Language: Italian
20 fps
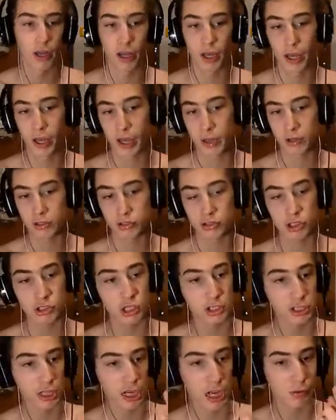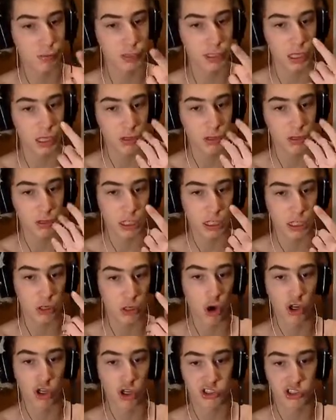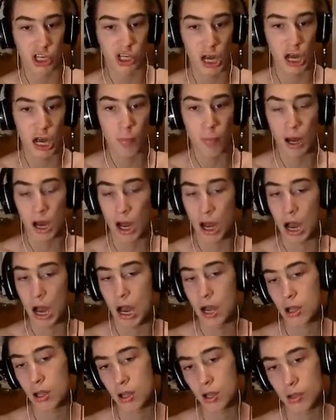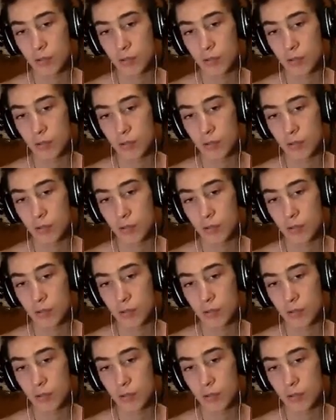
Eh, non so se ti è capita questa cosa, ma...